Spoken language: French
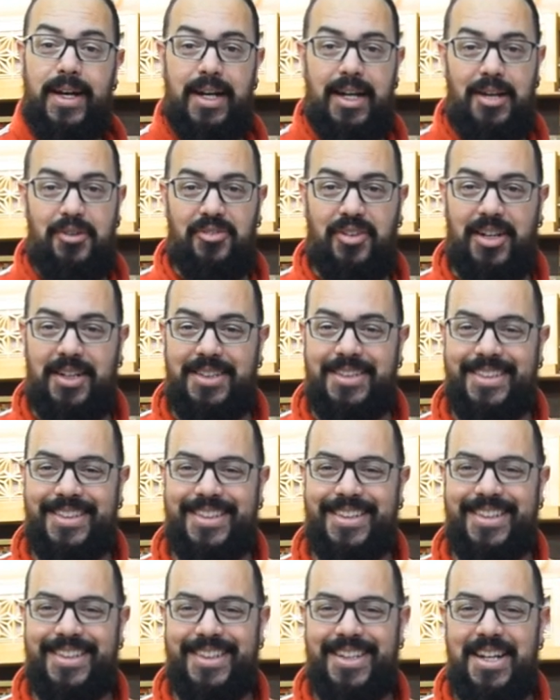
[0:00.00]
à la fin.
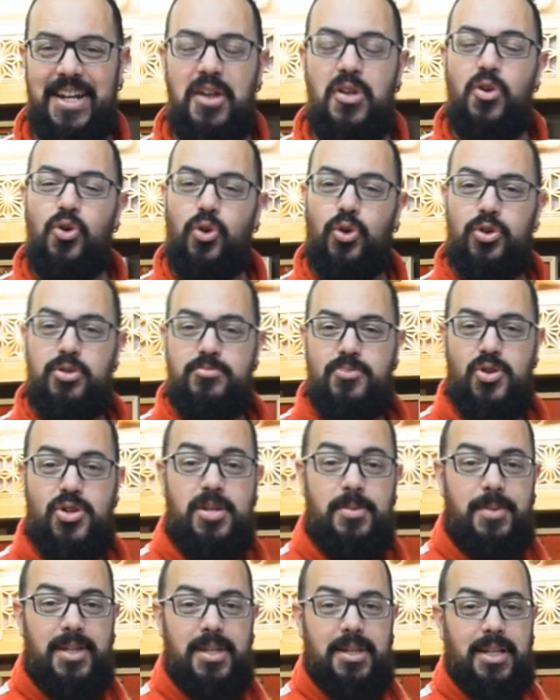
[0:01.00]
Heureusement,
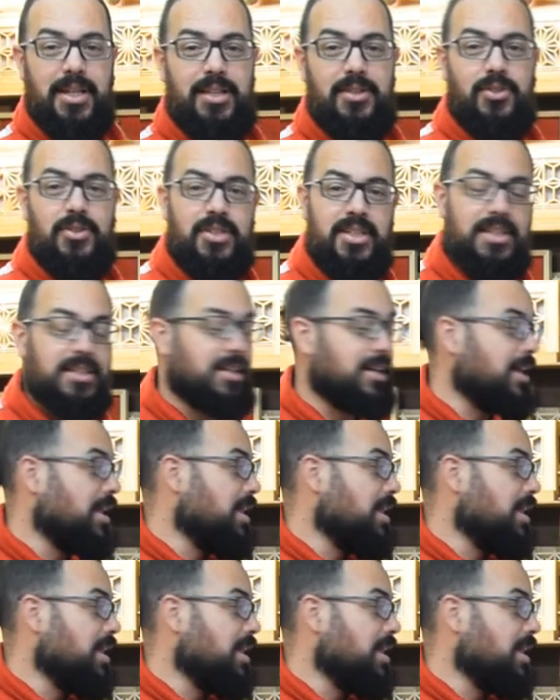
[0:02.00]
je l'ai bien écrit dans le titre.